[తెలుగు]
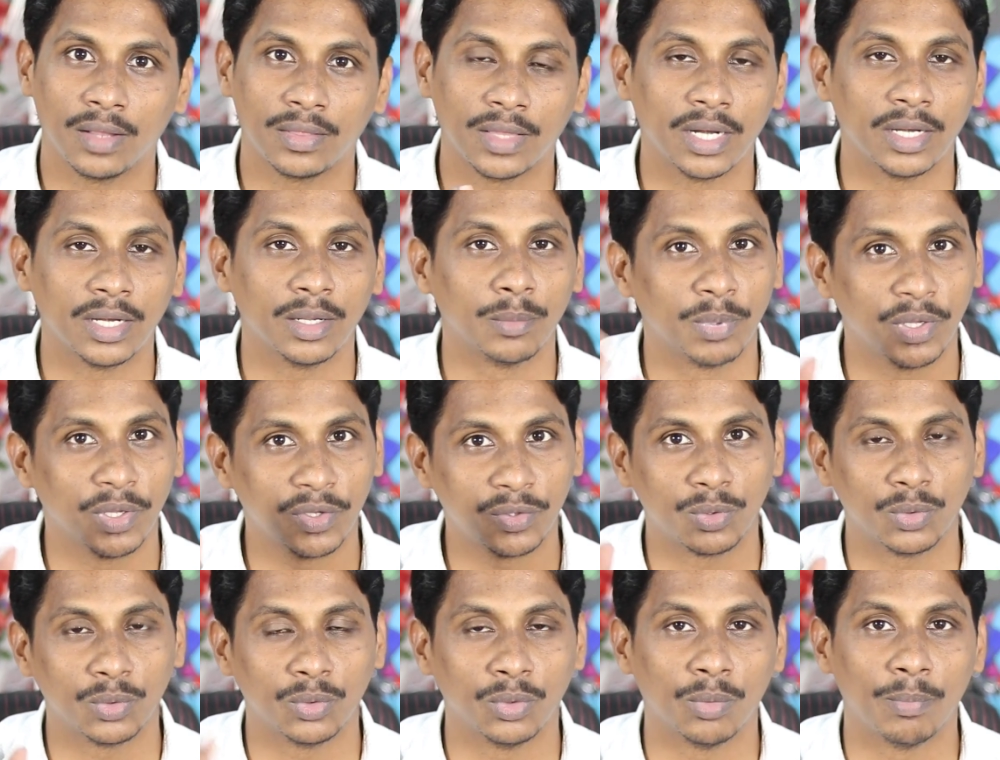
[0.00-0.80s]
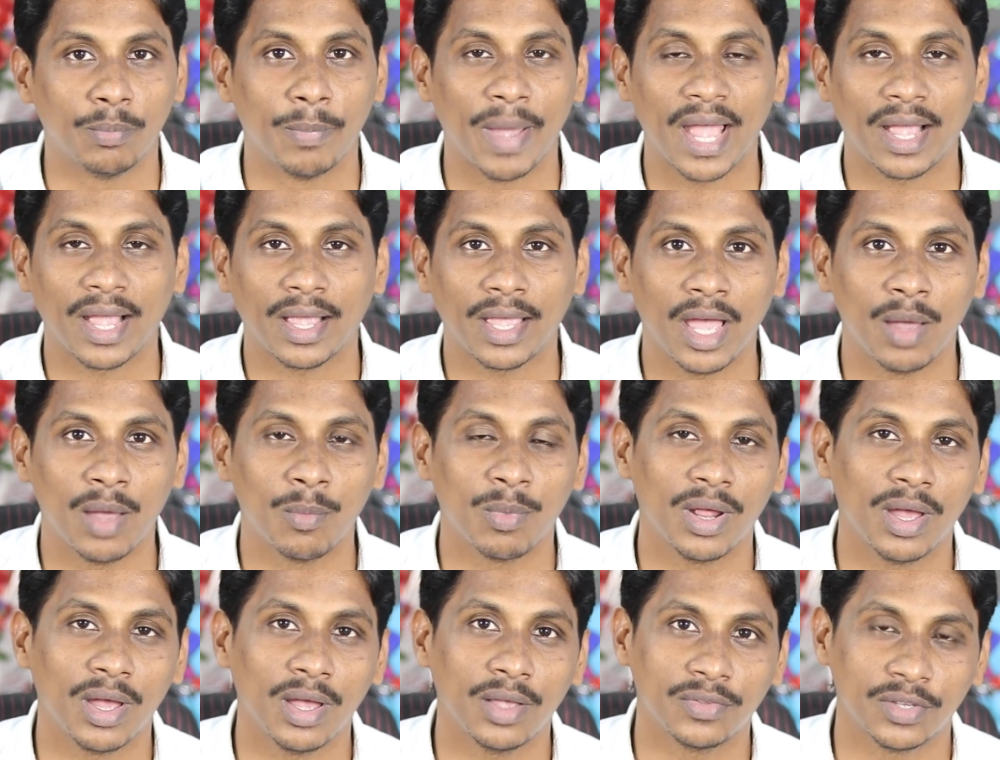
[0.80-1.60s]
థర్టీ ప్లస్ టూ బ్యాక్
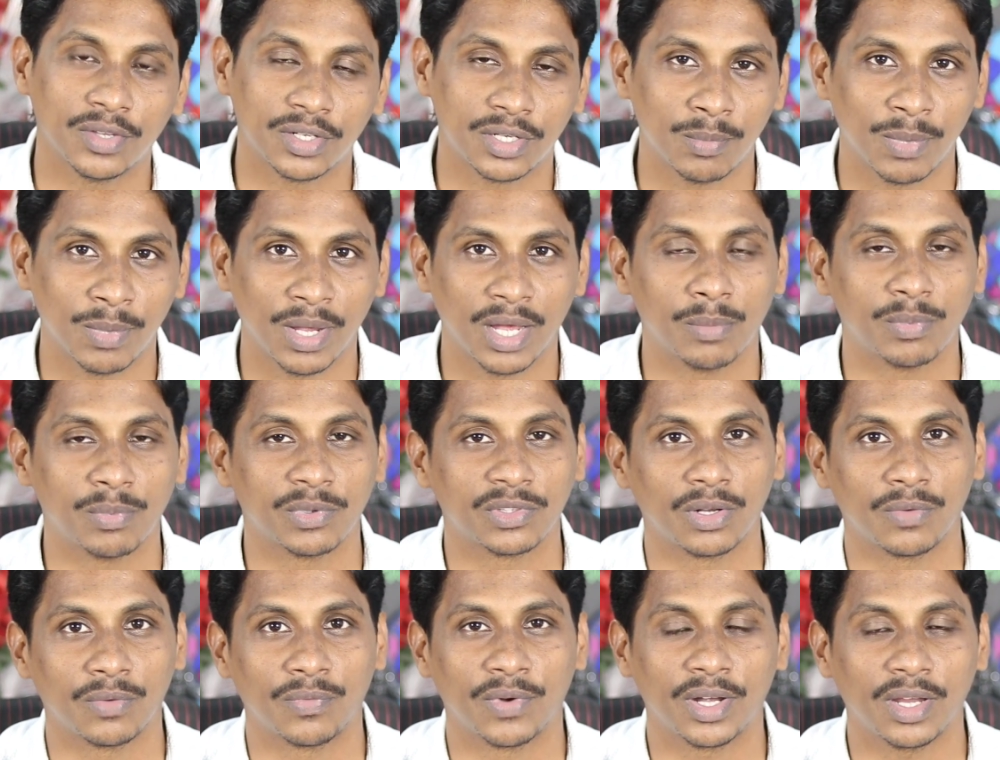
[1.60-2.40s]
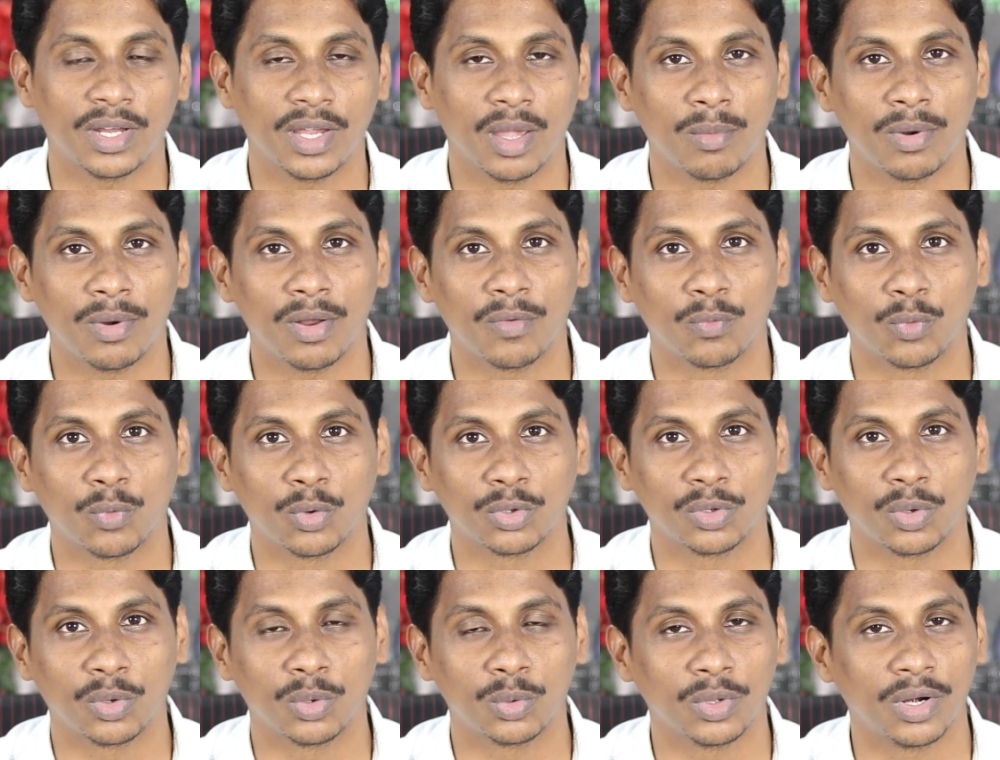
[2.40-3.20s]
కెమెరా సిక్స్ మెగా పిక్సెల్ ఫ్రంట్ కెమెరా
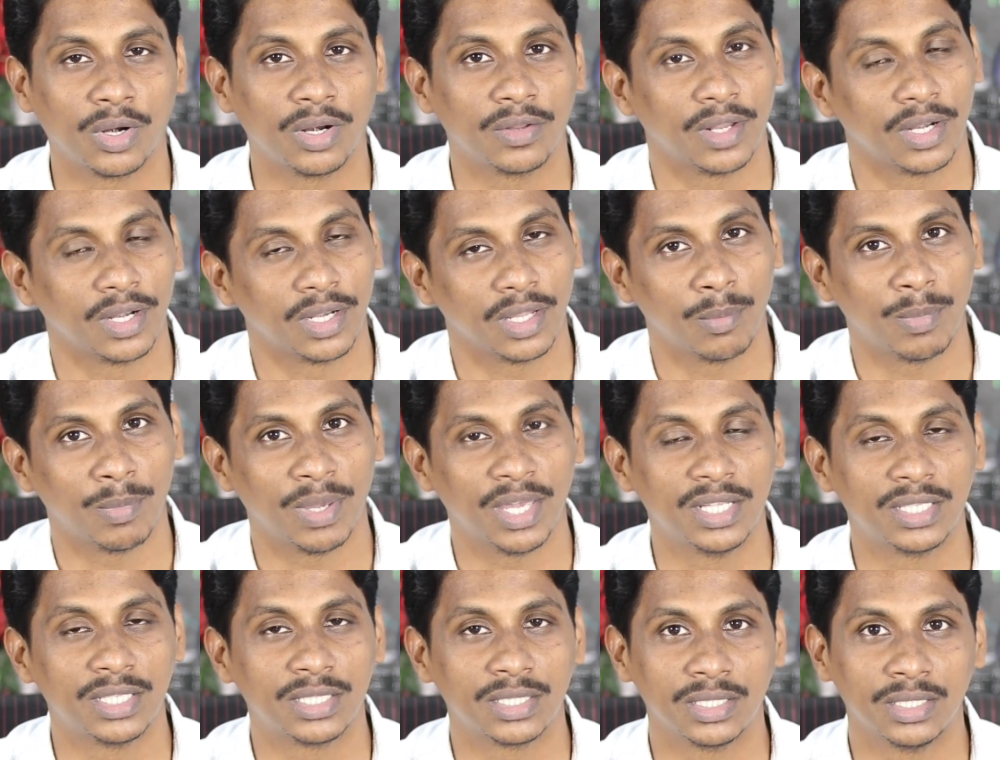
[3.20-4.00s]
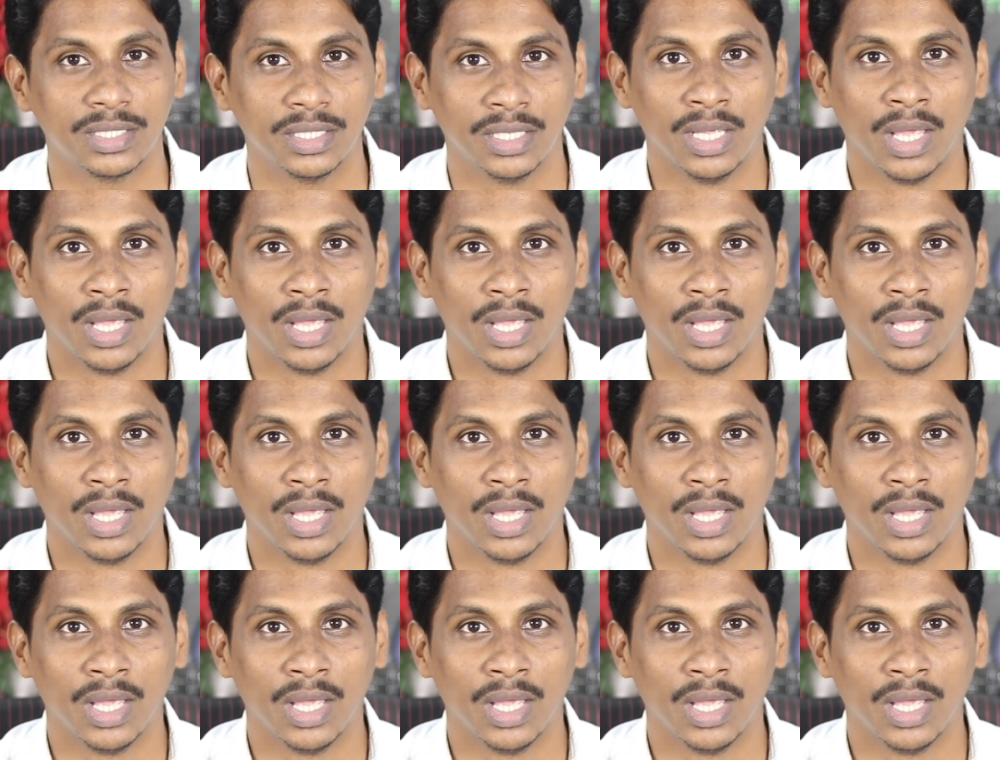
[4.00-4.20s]
ఫోర్ థౌసండ్ టూ హండ్రెడ్ థర్టీ ఎంఏహెచ్